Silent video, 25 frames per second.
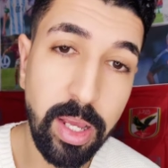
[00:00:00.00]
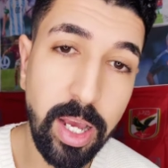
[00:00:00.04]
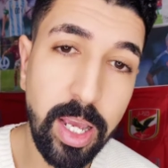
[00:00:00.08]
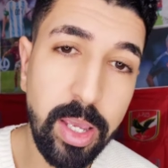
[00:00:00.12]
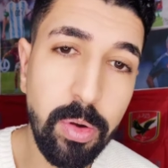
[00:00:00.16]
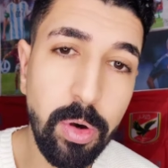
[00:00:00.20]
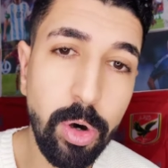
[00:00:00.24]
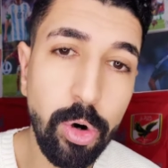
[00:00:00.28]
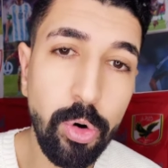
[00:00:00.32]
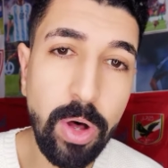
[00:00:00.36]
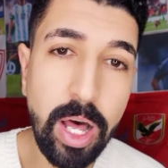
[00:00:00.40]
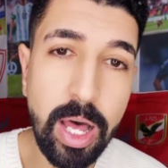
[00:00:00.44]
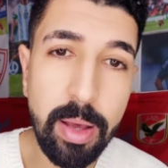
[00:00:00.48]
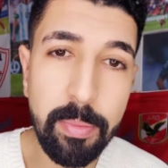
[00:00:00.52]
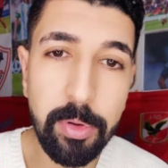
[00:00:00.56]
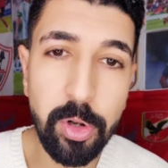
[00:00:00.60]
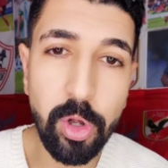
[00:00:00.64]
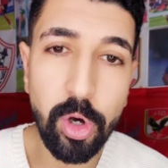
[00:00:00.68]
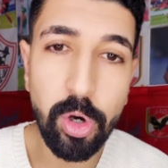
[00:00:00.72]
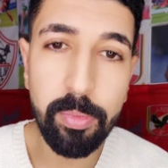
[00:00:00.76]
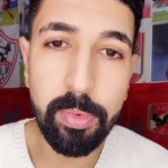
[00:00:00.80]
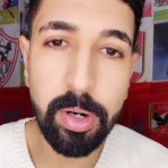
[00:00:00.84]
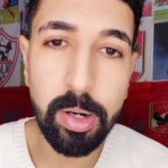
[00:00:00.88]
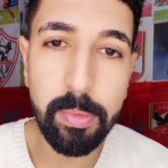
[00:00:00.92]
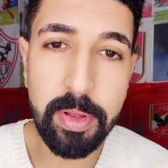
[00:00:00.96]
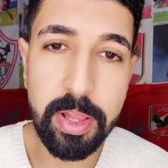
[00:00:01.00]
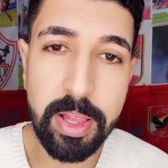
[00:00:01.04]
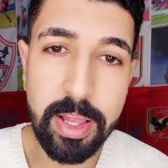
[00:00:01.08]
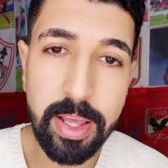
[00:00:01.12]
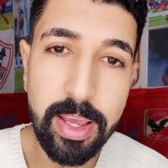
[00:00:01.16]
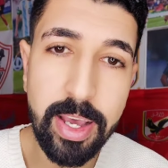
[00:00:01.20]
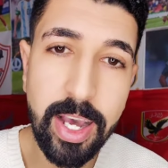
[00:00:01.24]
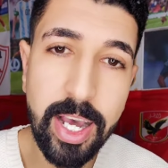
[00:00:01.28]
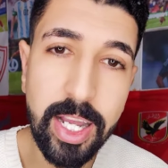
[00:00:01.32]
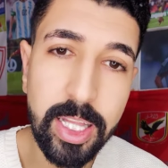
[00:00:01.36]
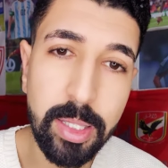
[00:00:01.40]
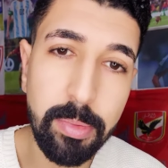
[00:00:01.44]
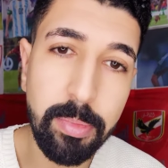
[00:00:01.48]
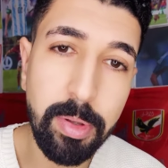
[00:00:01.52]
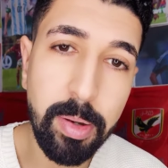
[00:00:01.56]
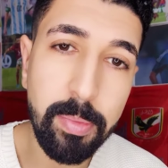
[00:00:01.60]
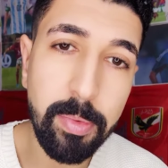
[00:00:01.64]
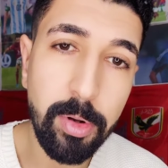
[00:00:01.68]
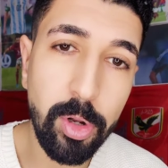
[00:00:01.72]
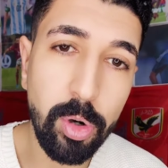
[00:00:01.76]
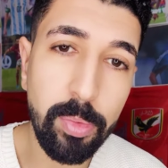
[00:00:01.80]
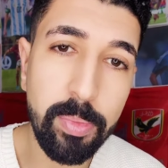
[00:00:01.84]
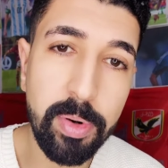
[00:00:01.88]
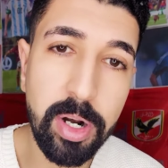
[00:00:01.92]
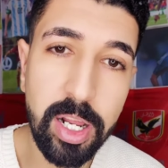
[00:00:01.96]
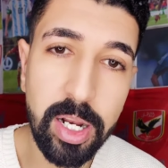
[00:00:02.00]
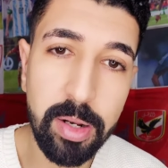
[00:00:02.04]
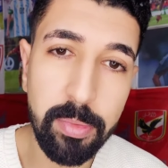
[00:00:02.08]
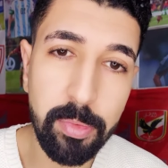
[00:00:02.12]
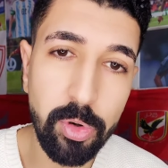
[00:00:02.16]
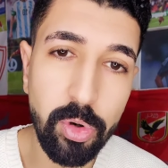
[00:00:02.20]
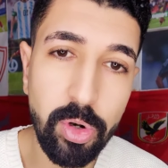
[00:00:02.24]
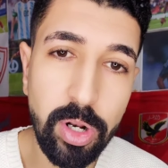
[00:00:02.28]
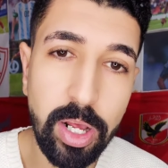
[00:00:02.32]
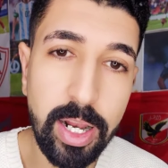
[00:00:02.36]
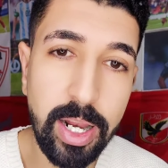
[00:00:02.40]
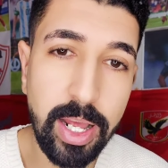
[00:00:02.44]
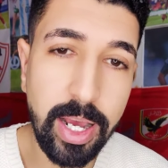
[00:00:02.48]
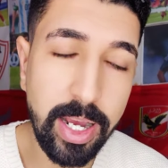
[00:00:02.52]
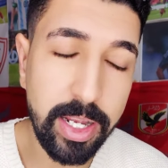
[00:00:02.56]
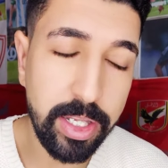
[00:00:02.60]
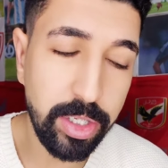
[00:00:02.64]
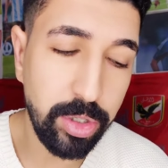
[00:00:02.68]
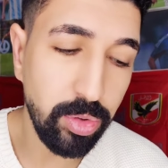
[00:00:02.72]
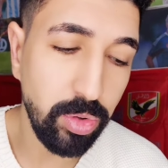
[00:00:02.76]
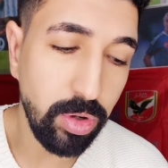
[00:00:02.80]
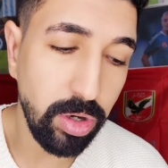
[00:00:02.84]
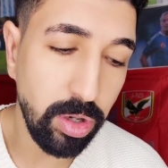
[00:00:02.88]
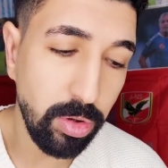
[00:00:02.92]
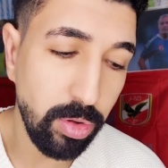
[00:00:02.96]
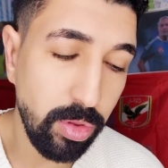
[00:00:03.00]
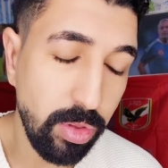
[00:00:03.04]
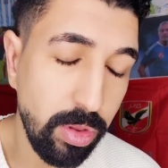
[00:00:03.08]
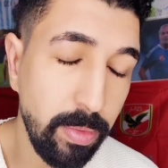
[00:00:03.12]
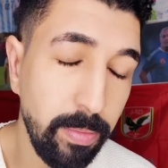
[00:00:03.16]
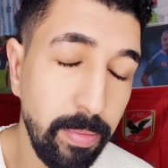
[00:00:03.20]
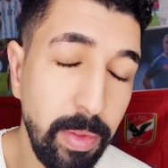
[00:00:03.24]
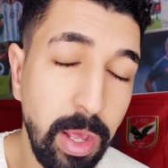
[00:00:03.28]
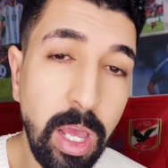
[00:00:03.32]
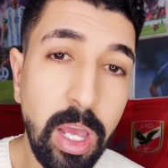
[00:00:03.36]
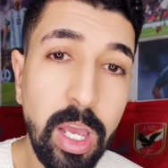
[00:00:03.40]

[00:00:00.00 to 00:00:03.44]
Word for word: ايوه هو عامل عمره بس اي حد بيعمل عمره احنا بنقول عليه حاج وخلاص